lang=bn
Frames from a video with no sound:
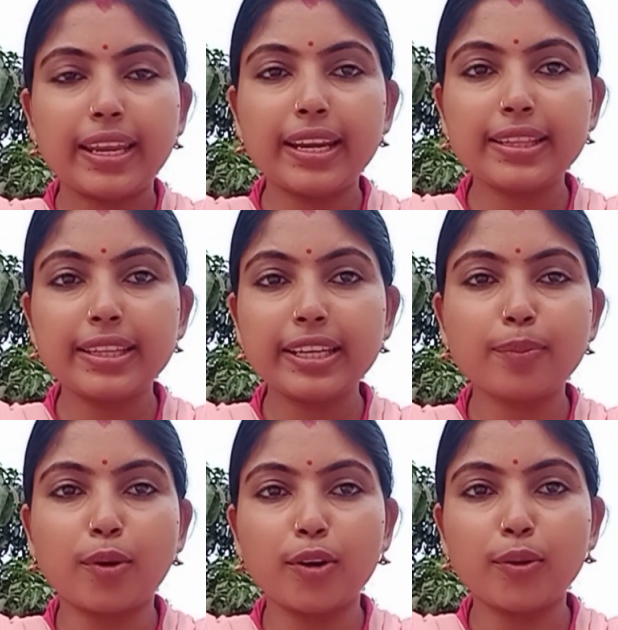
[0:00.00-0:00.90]
এর থেকে
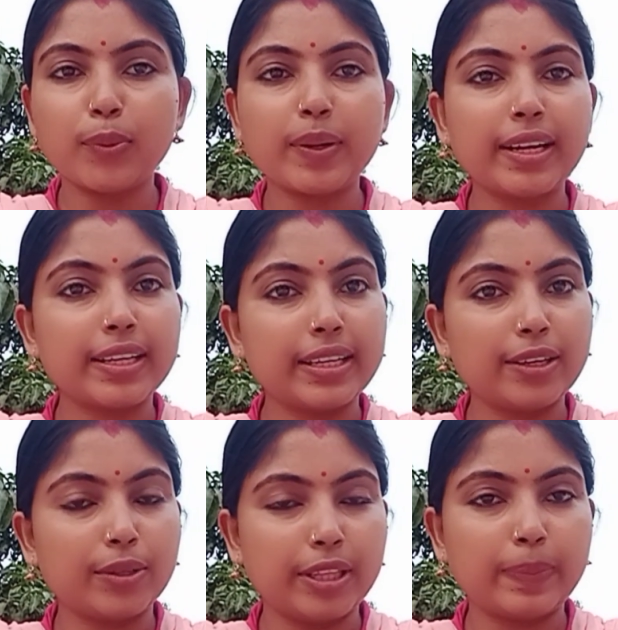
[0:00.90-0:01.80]
বড় প্রমাণ আর কী
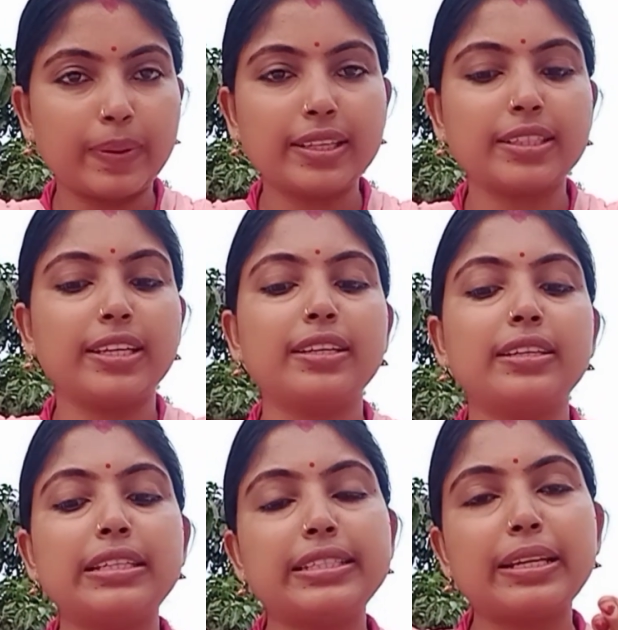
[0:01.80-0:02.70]
হতে পারে যে
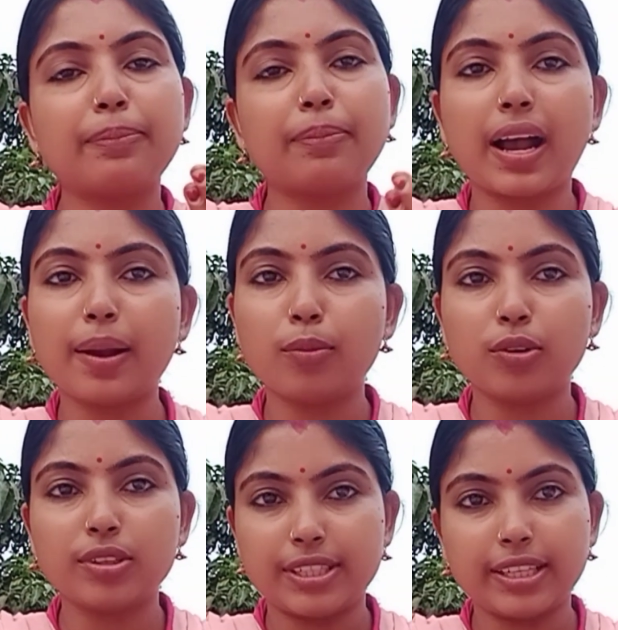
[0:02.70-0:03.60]
নিজের মা
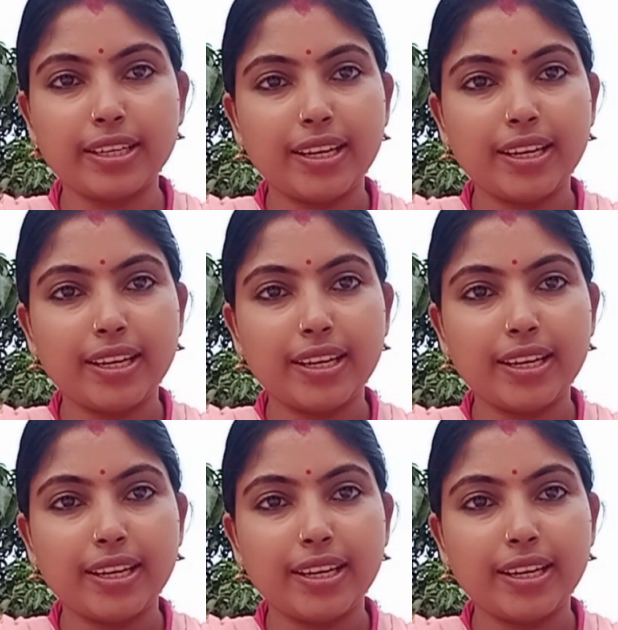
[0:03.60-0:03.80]
বলছে